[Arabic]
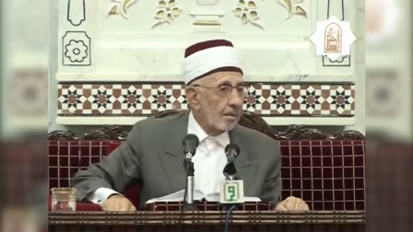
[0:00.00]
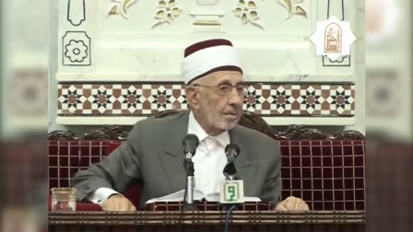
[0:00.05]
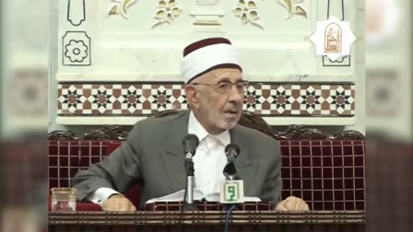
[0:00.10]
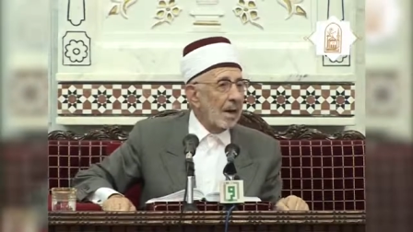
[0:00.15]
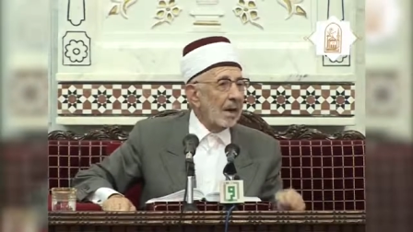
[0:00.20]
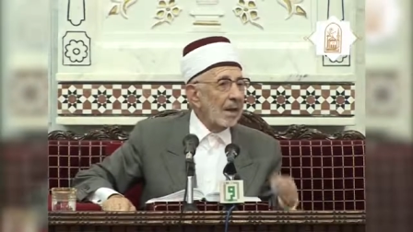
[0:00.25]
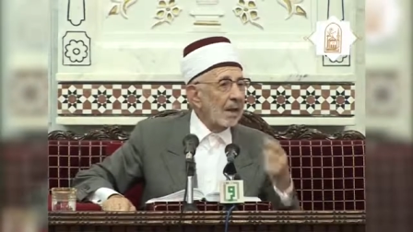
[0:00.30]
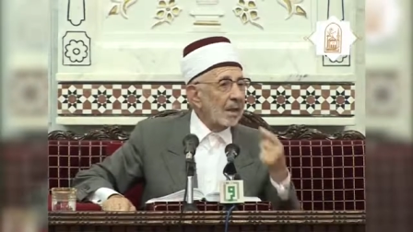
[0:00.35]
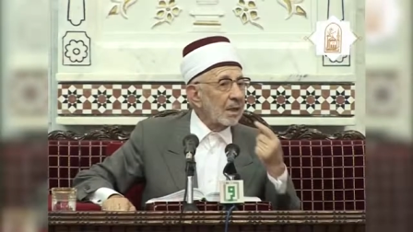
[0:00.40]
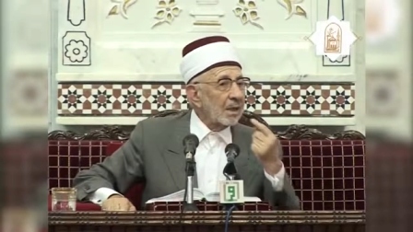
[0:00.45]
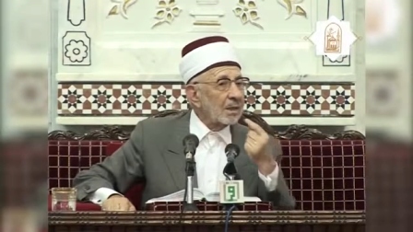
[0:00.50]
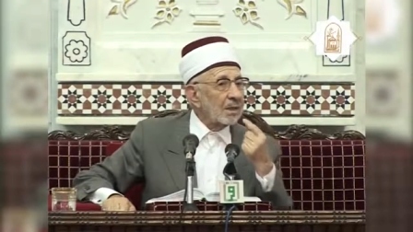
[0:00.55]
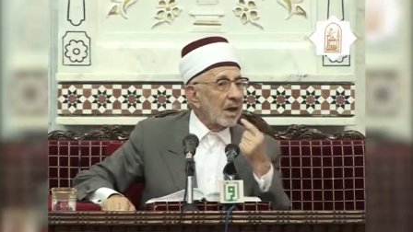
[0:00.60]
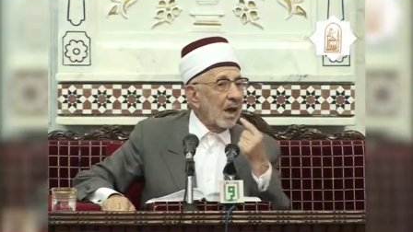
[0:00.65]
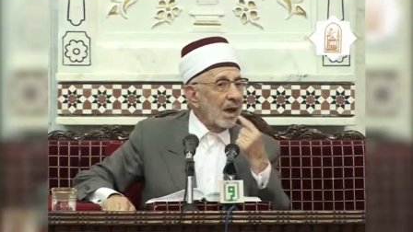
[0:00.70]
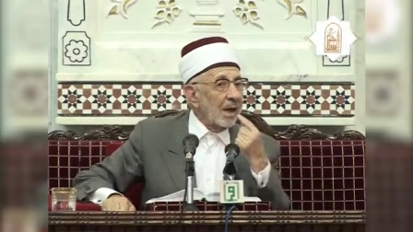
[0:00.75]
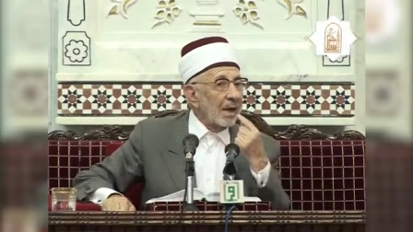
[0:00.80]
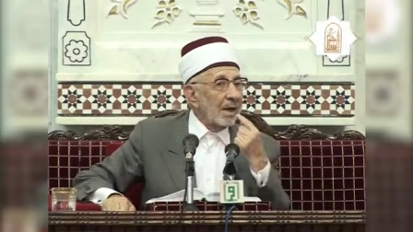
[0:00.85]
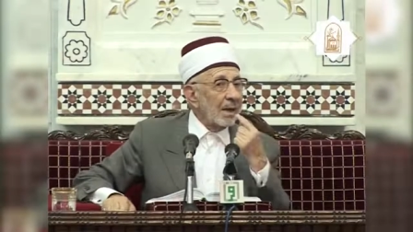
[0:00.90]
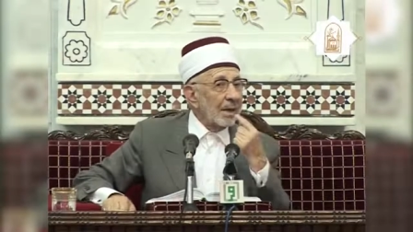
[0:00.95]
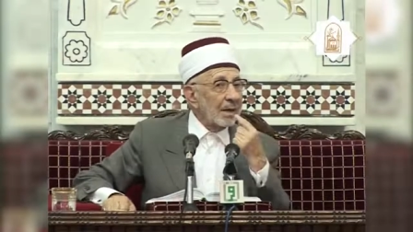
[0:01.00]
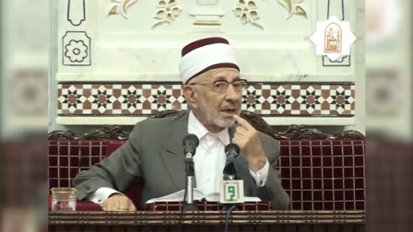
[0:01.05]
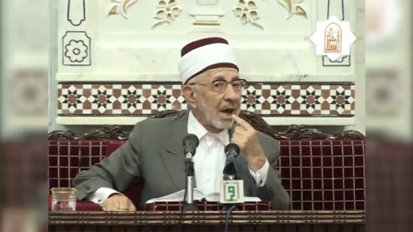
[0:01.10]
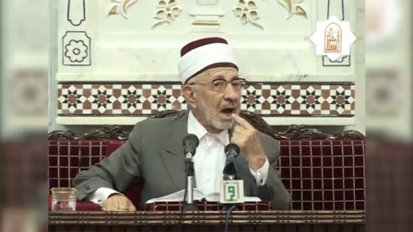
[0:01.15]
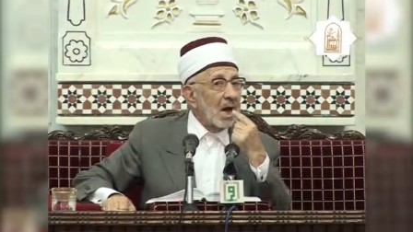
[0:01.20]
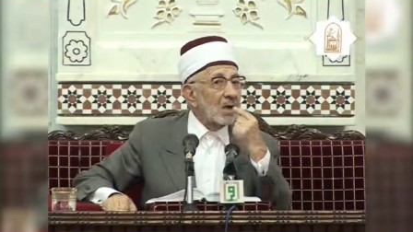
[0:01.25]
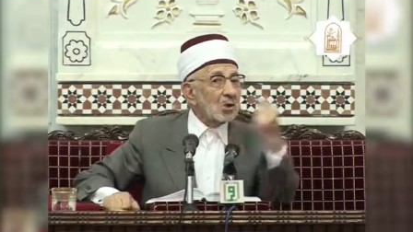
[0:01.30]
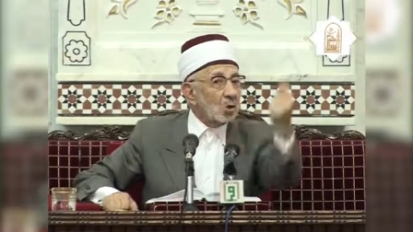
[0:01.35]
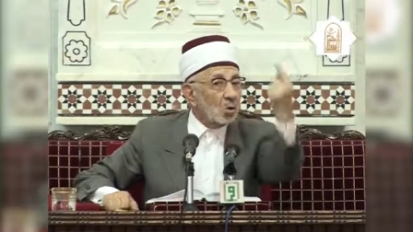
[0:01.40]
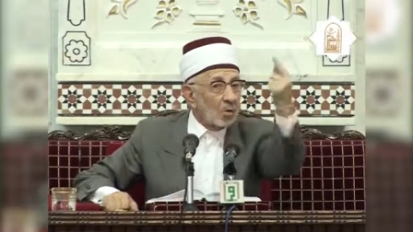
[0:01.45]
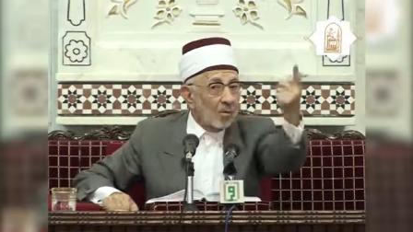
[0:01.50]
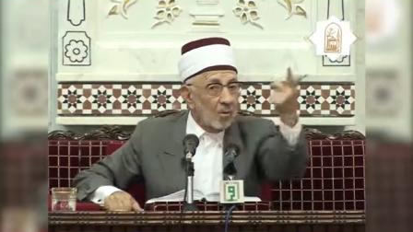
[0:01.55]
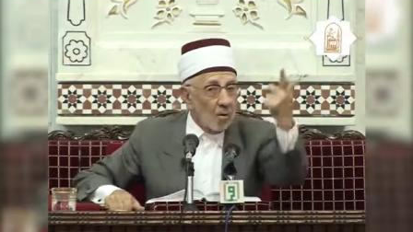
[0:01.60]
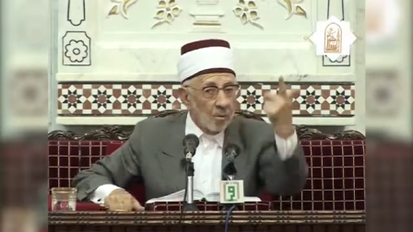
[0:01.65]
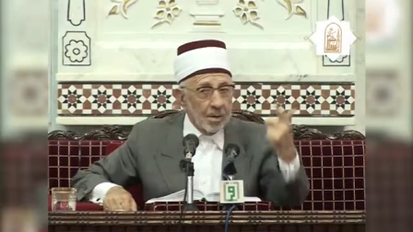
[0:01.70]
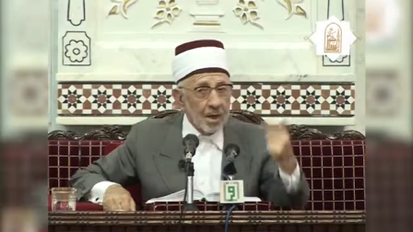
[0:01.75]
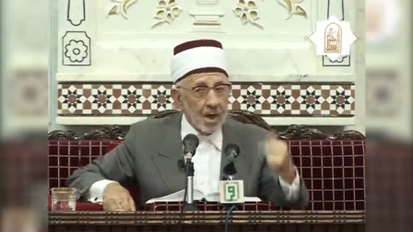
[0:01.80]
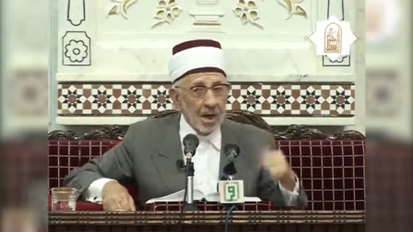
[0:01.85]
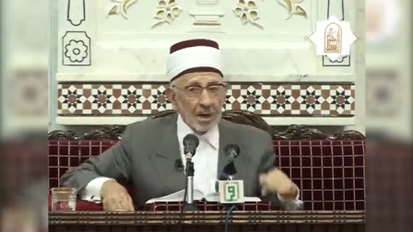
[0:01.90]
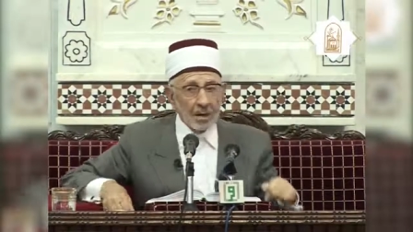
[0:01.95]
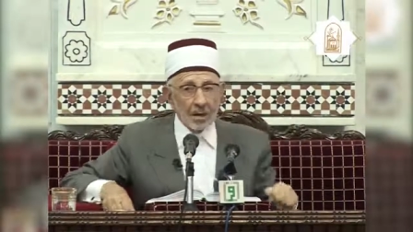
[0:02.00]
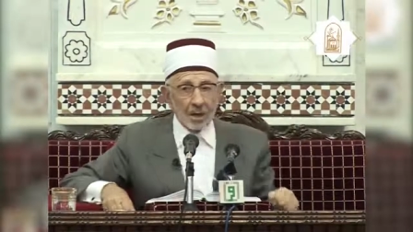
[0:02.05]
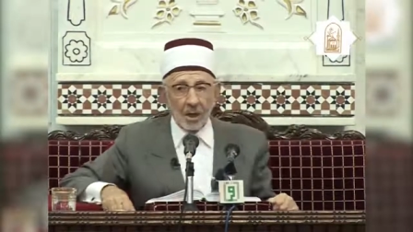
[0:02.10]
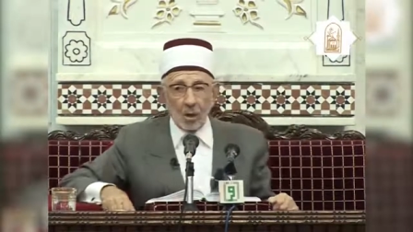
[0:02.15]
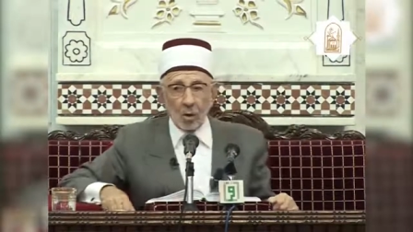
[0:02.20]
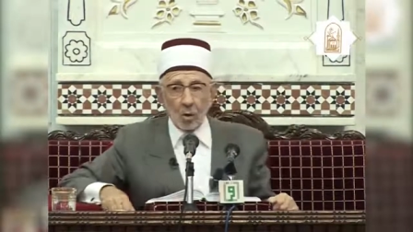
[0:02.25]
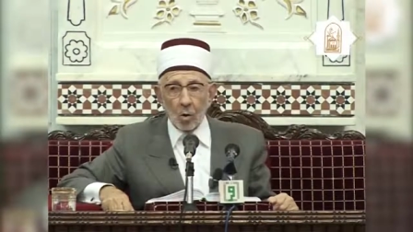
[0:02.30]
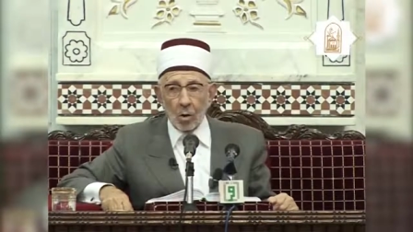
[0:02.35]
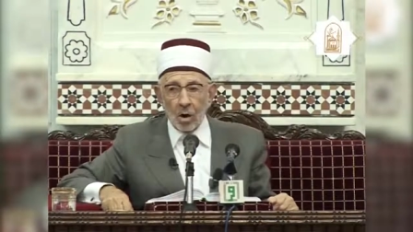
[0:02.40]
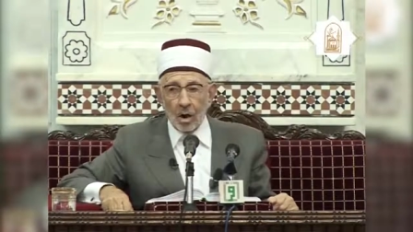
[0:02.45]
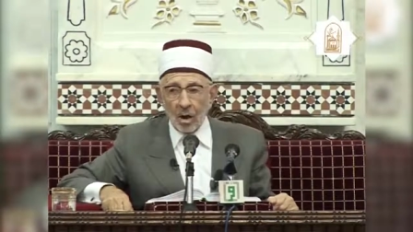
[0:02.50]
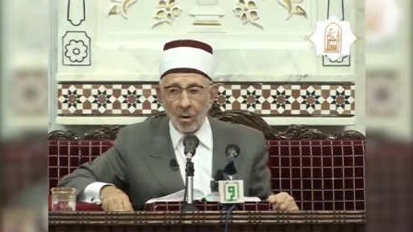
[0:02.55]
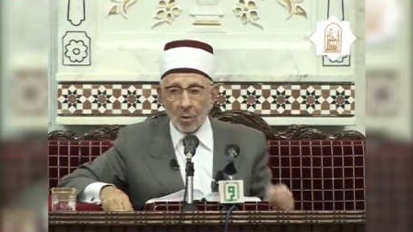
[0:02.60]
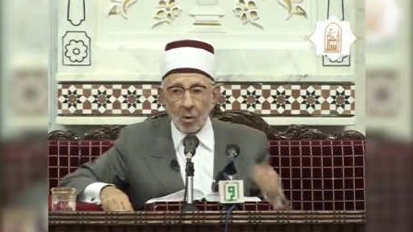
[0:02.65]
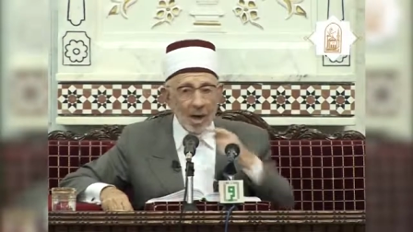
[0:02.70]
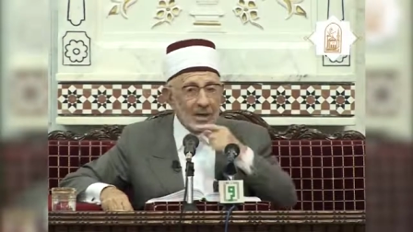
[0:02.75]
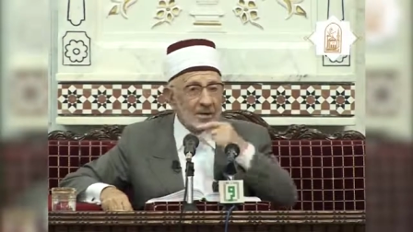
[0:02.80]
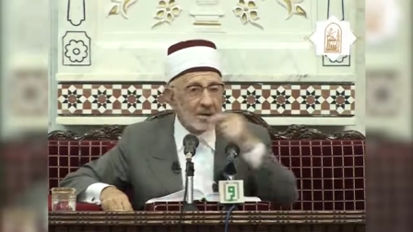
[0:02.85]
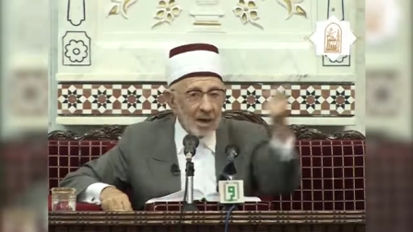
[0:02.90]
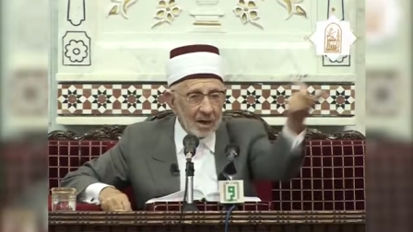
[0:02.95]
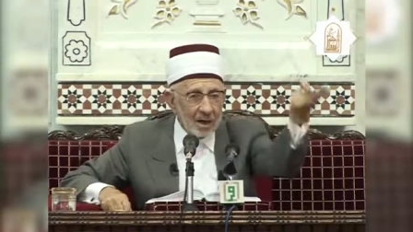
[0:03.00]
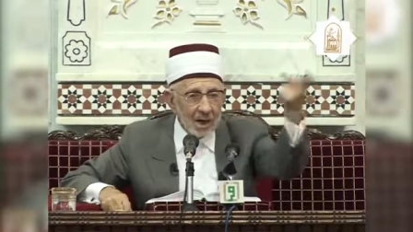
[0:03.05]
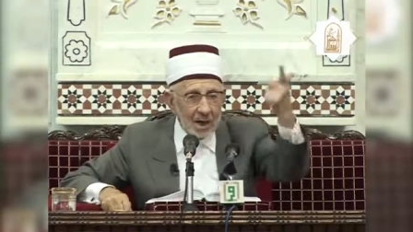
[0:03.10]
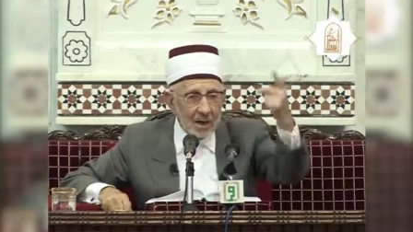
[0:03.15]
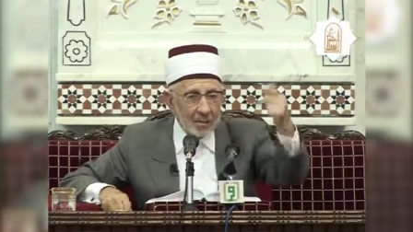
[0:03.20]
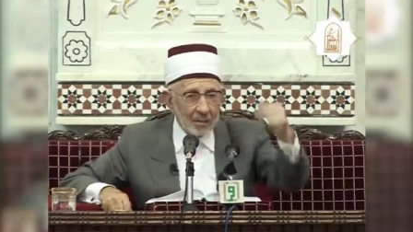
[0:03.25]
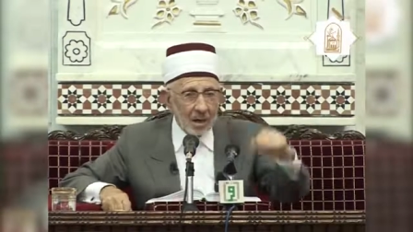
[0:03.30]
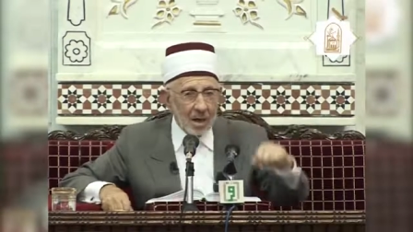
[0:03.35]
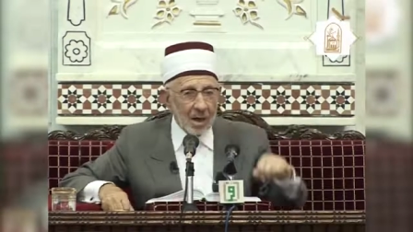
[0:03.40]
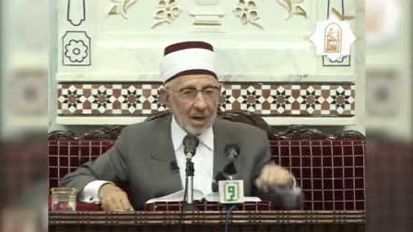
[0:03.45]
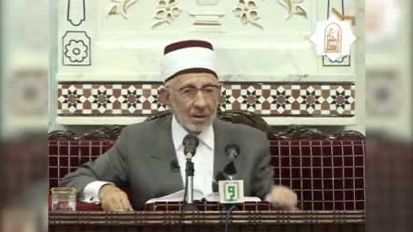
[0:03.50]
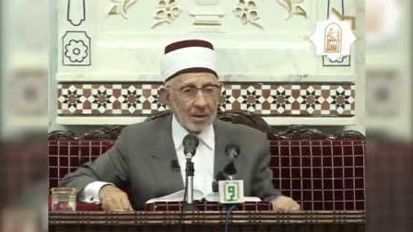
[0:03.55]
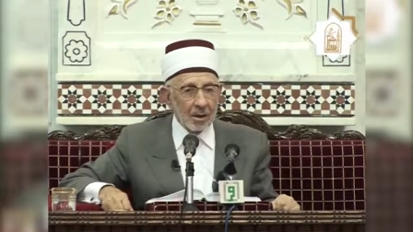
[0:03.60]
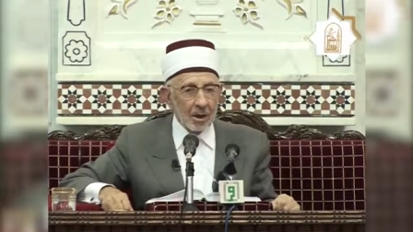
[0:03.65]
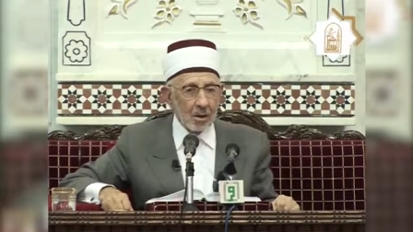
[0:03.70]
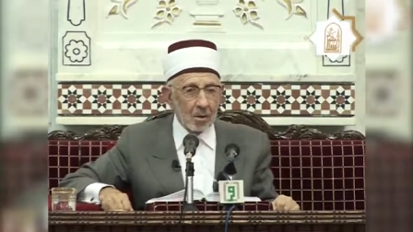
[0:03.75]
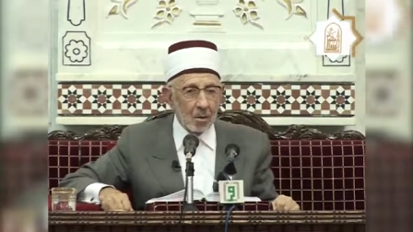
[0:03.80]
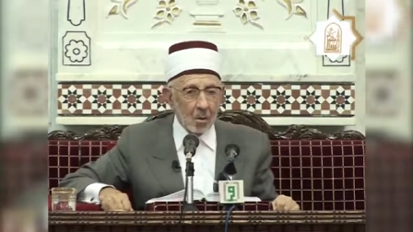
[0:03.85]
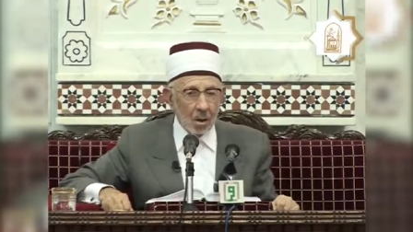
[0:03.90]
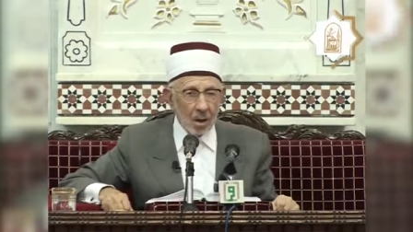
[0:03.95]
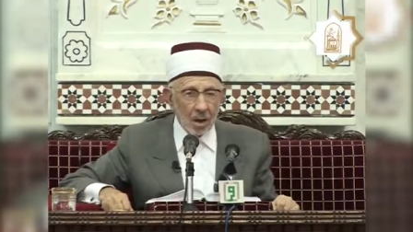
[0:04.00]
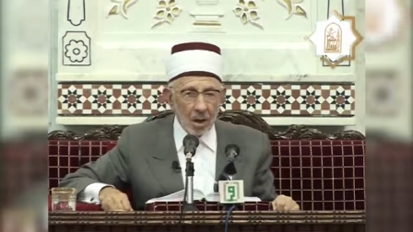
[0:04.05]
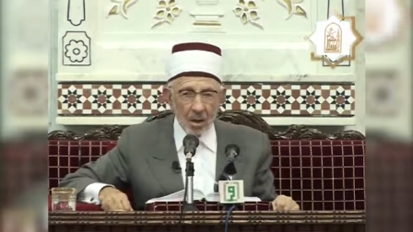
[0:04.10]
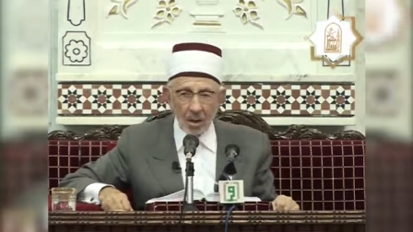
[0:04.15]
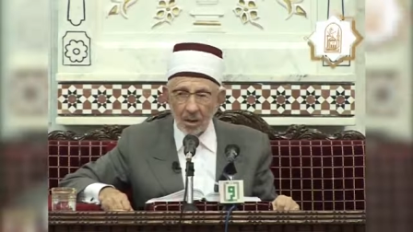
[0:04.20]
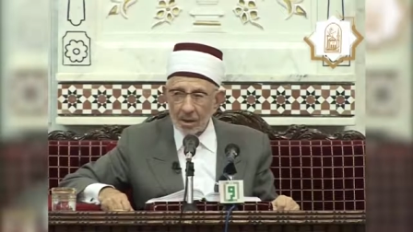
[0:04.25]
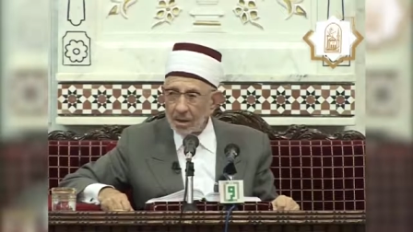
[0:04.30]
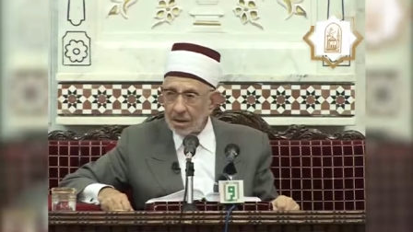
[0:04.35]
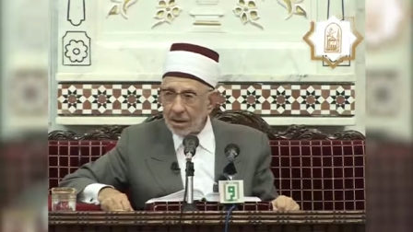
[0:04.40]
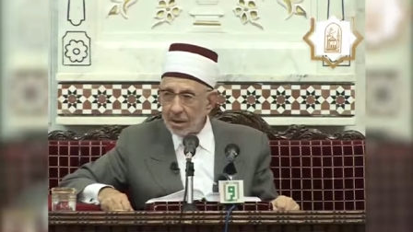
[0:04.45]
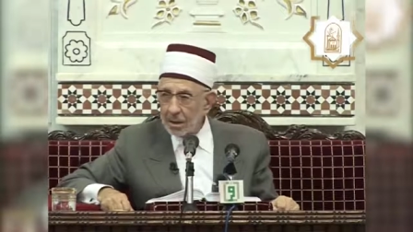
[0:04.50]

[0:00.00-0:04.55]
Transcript: ما الذي جعلني أشرف بهذه اللغة وأتكلم بهذه اللغة